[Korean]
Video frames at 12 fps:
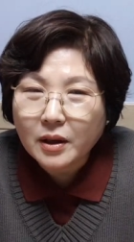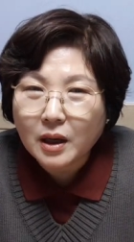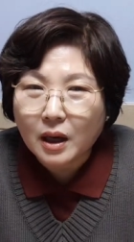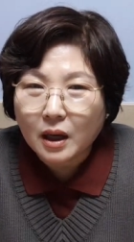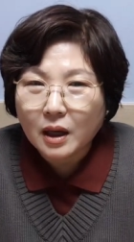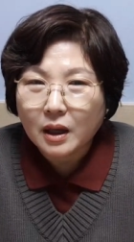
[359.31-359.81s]

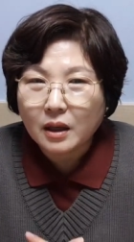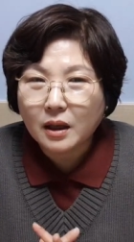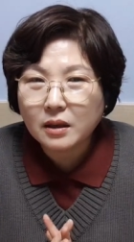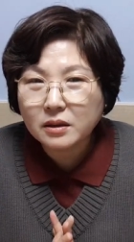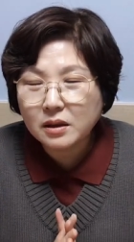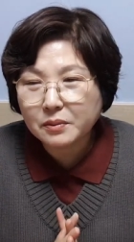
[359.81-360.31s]
그러니까
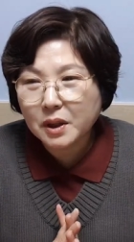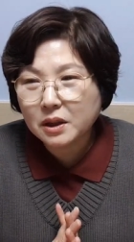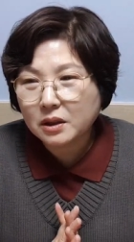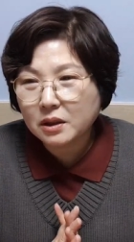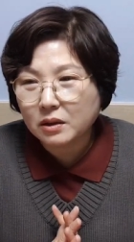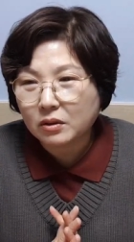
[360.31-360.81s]
예를
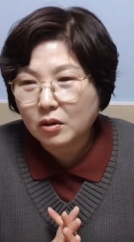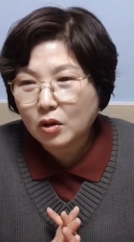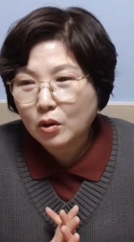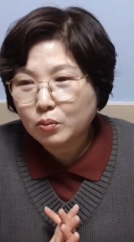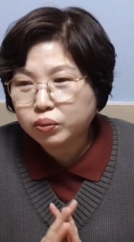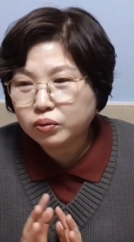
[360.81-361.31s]
들면은
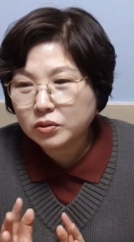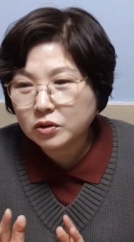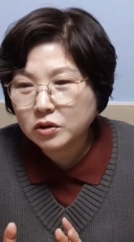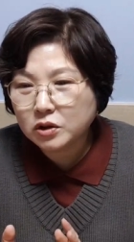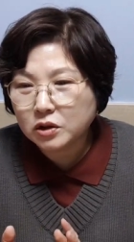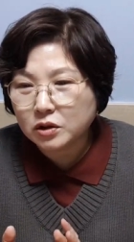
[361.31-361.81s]

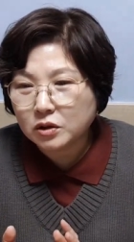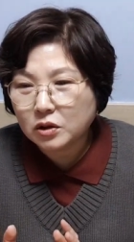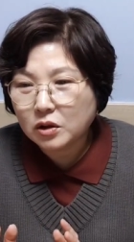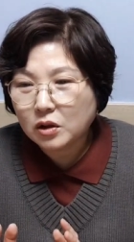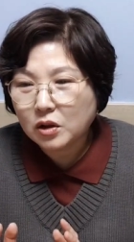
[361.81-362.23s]
불은